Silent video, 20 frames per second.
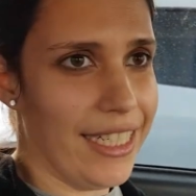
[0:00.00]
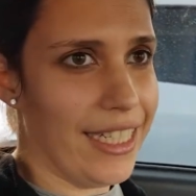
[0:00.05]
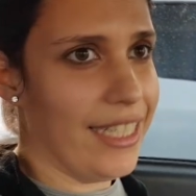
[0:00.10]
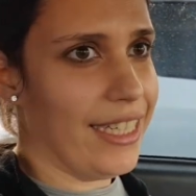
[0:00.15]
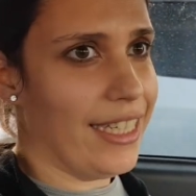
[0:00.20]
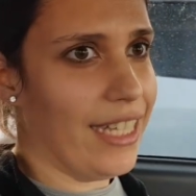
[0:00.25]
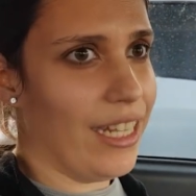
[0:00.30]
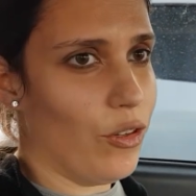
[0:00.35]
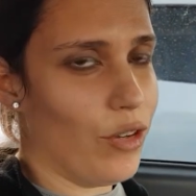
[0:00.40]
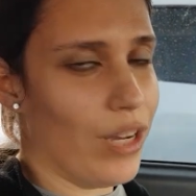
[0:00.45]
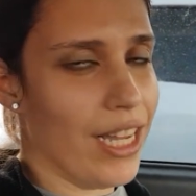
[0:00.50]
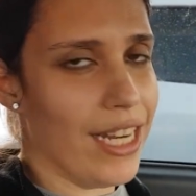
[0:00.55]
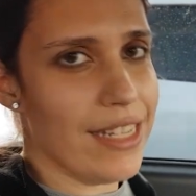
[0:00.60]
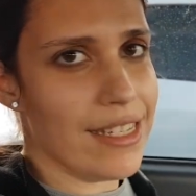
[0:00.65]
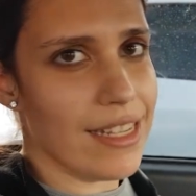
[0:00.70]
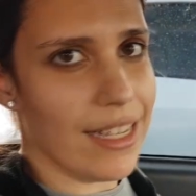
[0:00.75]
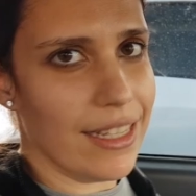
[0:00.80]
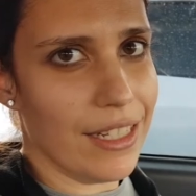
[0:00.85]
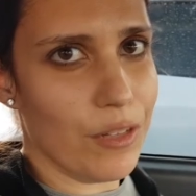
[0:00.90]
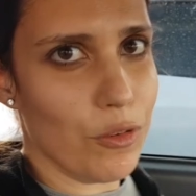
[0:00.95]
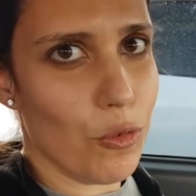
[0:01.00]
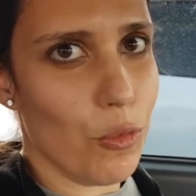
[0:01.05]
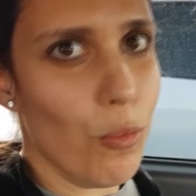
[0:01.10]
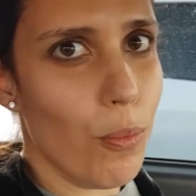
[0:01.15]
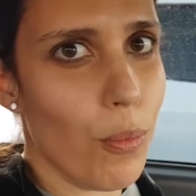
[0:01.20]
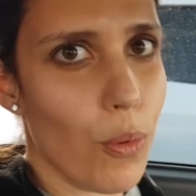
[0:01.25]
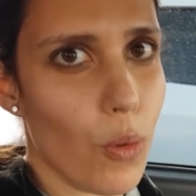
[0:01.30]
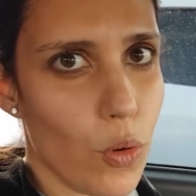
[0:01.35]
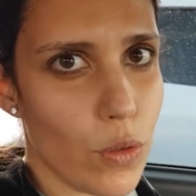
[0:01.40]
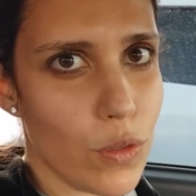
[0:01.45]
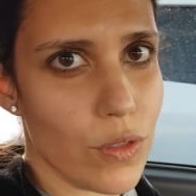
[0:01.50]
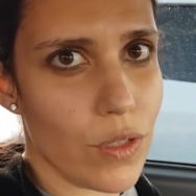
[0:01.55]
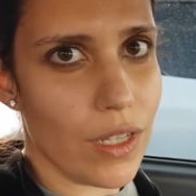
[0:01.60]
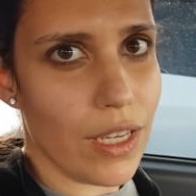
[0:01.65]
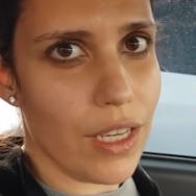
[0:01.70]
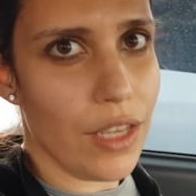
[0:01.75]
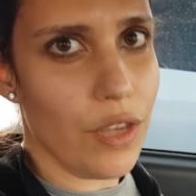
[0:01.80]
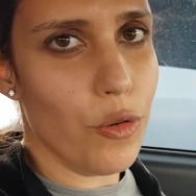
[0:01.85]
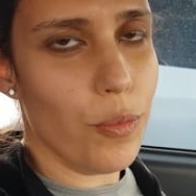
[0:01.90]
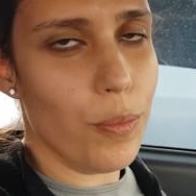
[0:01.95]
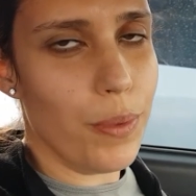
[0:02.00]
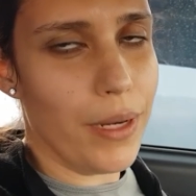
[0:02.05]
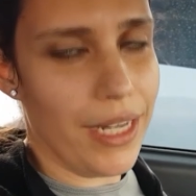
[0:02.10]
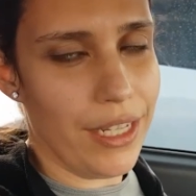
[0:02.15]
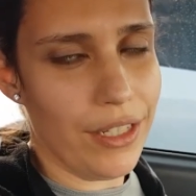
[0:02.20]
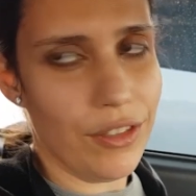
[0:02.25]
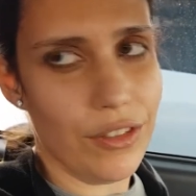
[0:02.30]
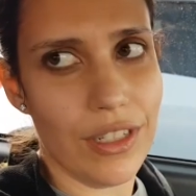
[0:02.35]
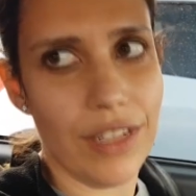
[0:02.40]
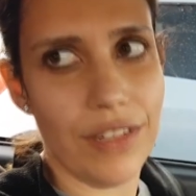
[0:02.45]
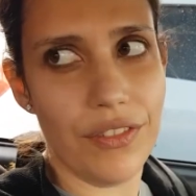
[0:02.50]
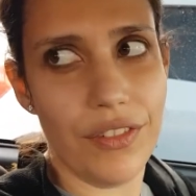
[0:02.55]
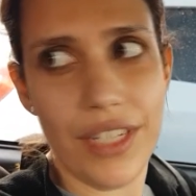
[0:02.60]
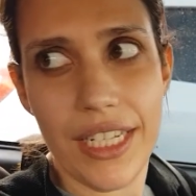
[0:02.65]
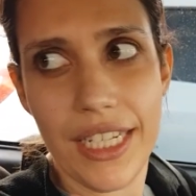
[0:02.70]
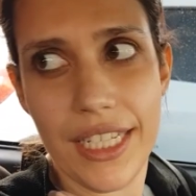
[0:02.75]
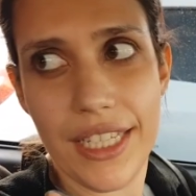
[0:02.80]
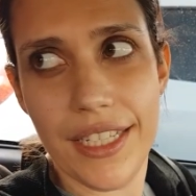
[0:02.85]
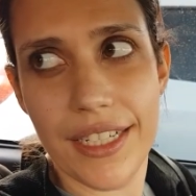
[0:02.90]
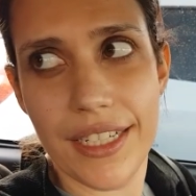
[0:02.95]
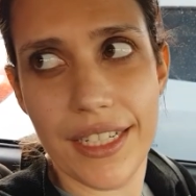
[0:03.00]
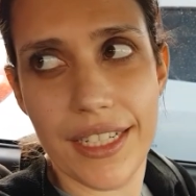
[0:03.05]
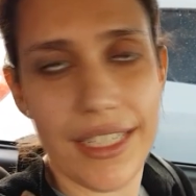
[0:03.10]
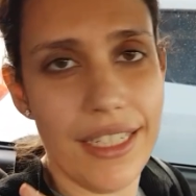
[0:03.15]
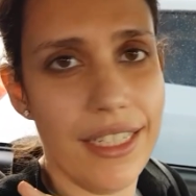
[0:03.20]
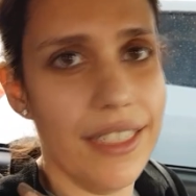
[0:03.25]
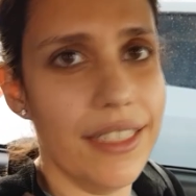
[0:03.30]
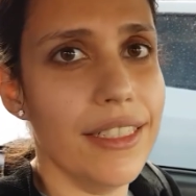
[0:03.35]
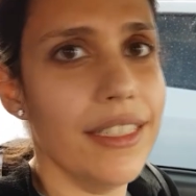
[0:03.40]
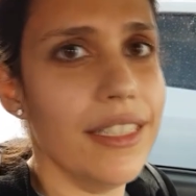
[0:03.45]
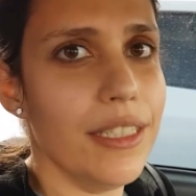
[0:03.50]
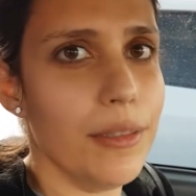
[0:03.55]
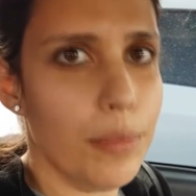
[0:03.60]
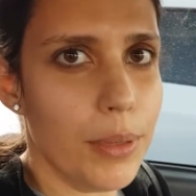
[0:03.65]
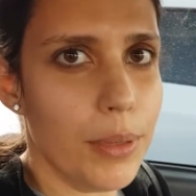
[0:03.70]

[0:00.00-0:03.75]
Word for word: que está localizada num posto aqui em Rio Preto, na Avenida Hernani